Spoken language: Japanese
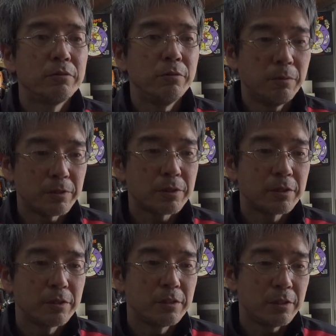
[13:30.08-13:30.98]
思いま
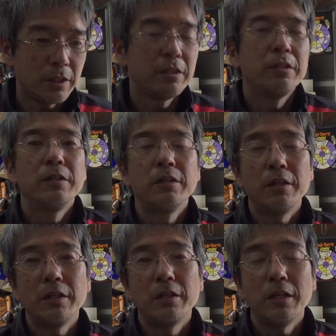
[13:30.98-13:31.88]
す。
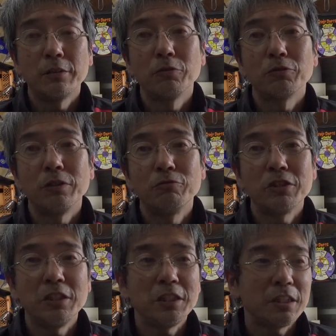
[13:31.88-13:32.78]
えー、えー、あのそれでう
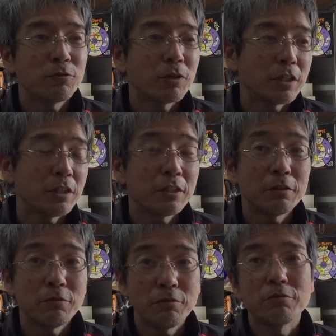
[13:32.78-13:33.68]
ちに声かけていただ
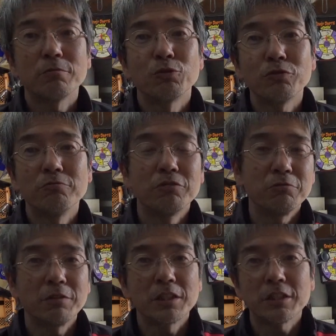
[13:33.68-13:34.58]
けると、もちろんう
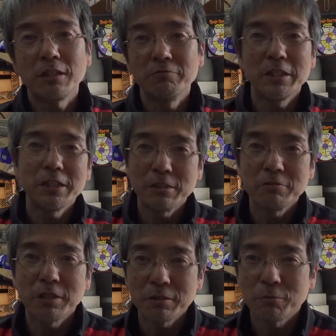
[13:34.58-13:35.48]
ち私が嬉しいっ
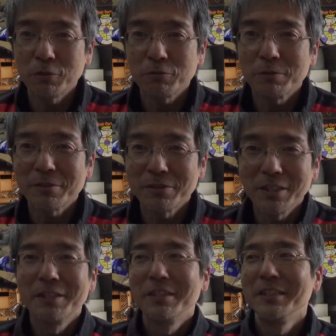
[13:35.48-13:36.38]
ていうだけのことになりますから
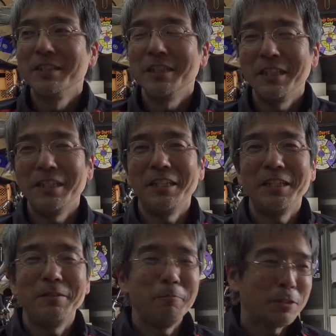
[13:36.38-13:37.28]
ね。
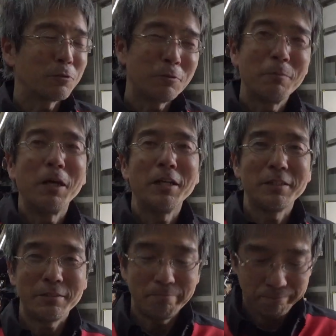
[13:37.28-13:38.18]
えー、まあ、それはまあ、
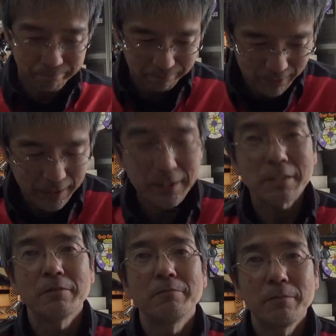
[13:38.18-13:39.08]
あれです
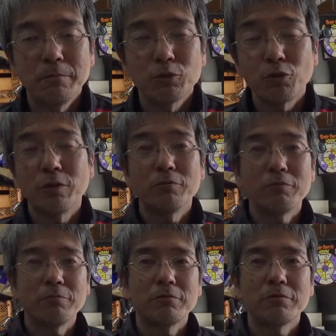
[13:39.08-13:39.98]
けど、もちろん、
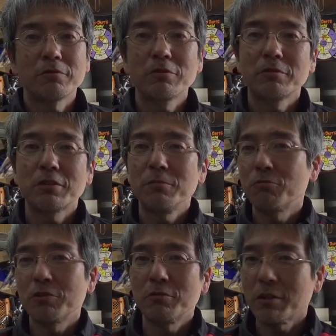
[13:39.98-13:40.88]

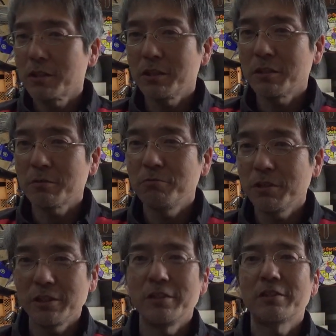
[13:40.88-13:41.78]
キムコの車両買っていただければ
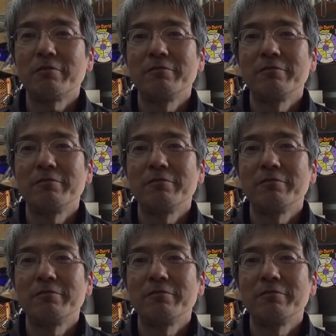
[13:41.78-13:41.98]
嬉しいです